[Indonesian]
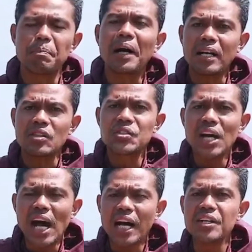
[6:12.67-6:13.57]

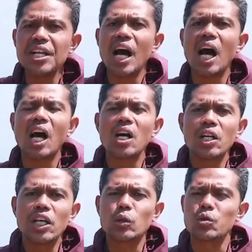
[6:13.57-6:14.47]
Pekerjaannya
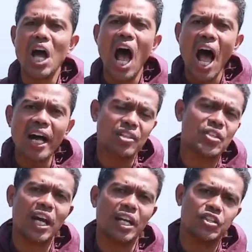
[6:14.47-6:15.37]
itu
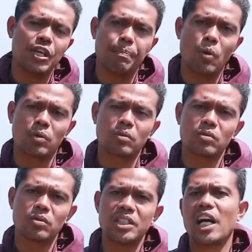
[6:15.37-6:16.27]
sangat-sangat sibuk.
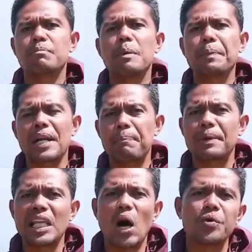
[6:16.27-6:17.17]
Dan
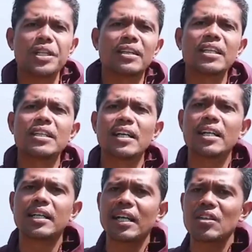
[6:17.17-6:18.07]
beberapa tahun dia tidak
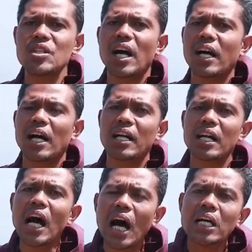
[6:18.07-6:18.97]
ke gereja
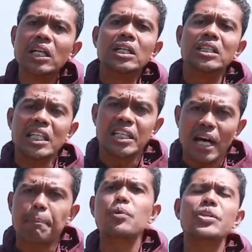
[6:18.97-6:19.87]
karena
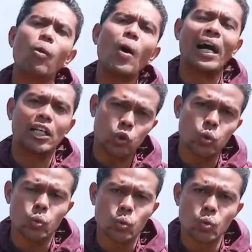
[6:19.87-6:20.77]
tidak punya
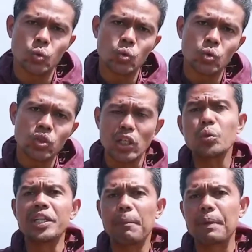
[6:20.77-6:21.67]
waktu.
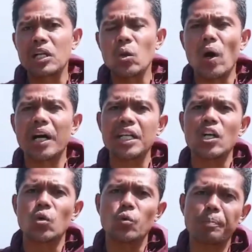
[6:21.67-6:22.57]
Tentu dia berdoa di
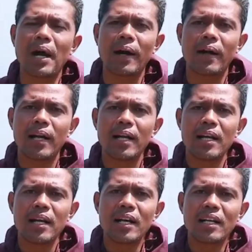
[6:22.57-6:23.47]
rumah.
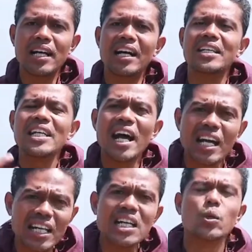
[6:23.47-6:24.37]
Dan dia
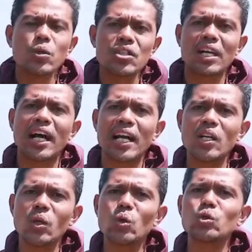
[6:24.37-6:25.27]
rindu
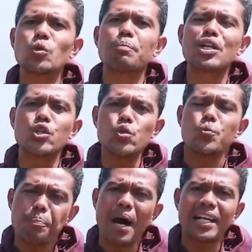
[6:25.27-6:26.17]
sekali untuk
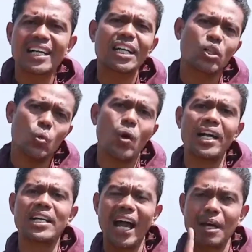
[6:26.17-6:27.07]
berjumpa dengan
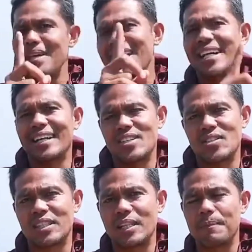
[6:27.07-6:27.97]
Tuhan dalam
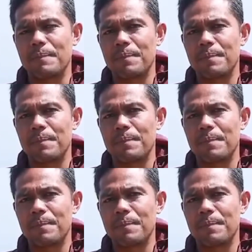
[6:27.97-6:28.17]
Ekaristi.